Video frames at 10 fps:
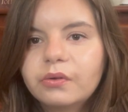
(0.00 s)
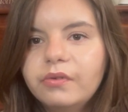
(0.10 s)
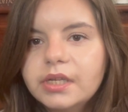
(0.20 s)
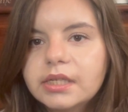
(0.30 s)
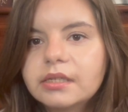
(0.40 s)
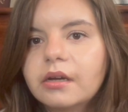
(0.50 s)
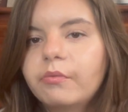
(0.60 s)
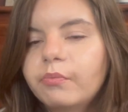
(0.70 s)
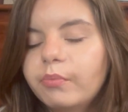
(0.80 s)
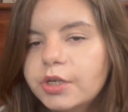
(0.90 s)
увидеть э,
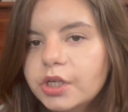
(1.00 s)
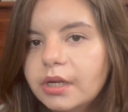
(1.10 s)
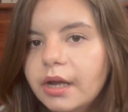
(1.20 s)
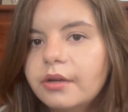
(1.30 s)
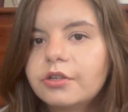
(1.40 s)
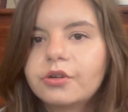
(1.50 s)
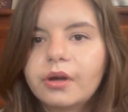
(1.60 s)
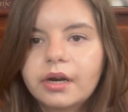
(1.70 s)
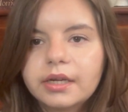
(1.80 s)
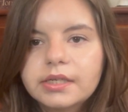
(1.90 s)
впечатляющую
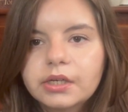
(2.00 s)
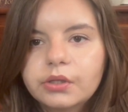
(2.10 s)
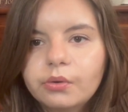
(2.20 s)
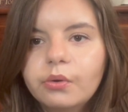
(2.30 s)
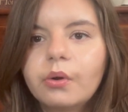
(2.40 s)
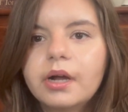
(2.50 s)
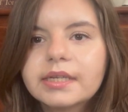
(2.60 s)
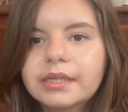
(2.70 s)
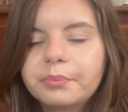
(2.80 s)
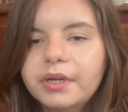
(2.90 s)
архитектуру
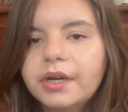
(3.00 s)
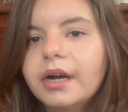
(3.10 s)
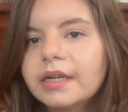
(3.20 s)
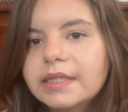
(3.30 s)
особняка